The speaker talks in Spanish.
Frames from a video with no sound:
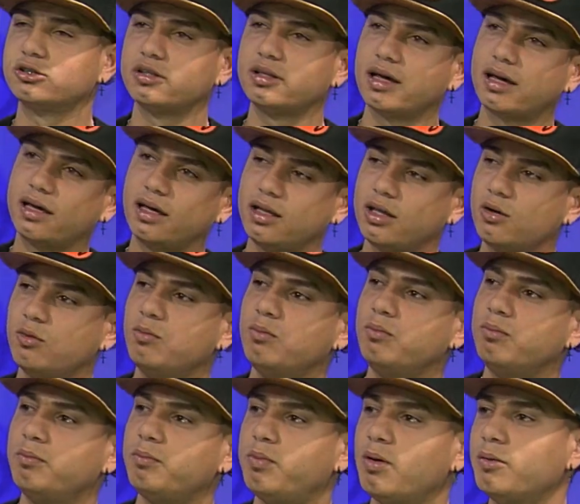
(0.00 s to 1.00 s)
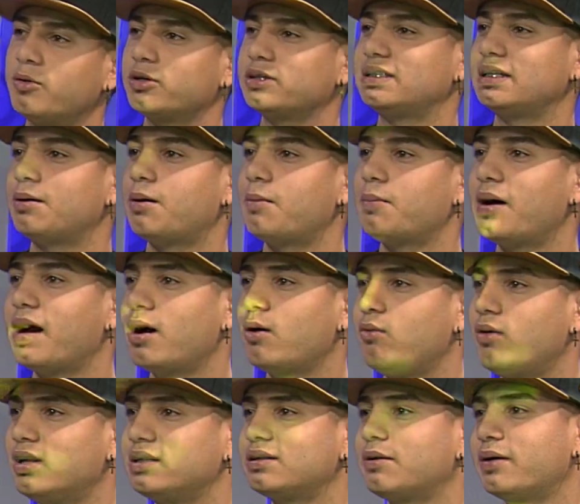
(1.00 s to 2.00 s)
de aquí, de un pueblo que se llama
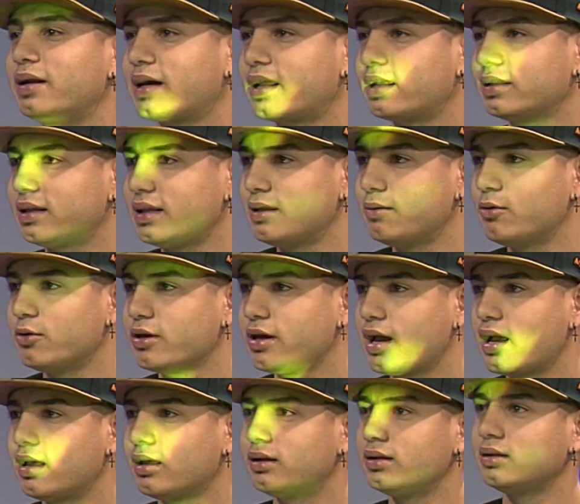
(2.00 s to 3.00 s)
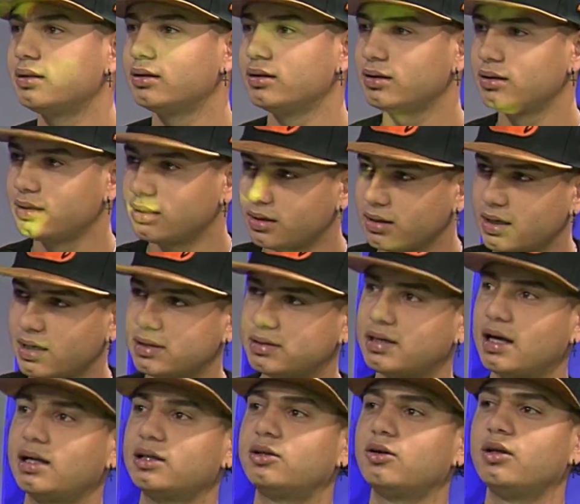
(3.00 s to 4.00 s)
Majagual, Sabana Grande de Boyacá. Sí, claro.
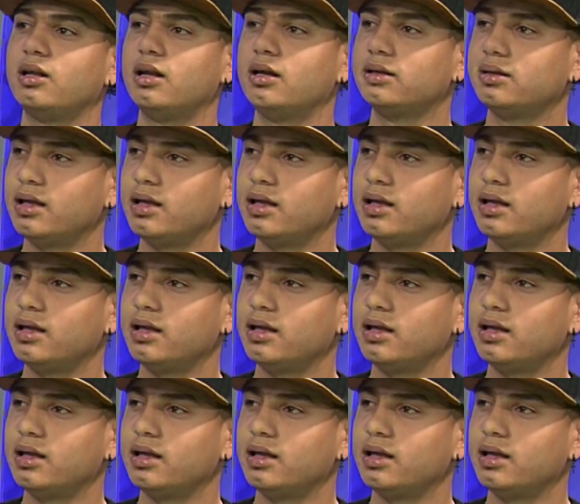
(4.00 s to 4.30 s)
Exacto, claro. de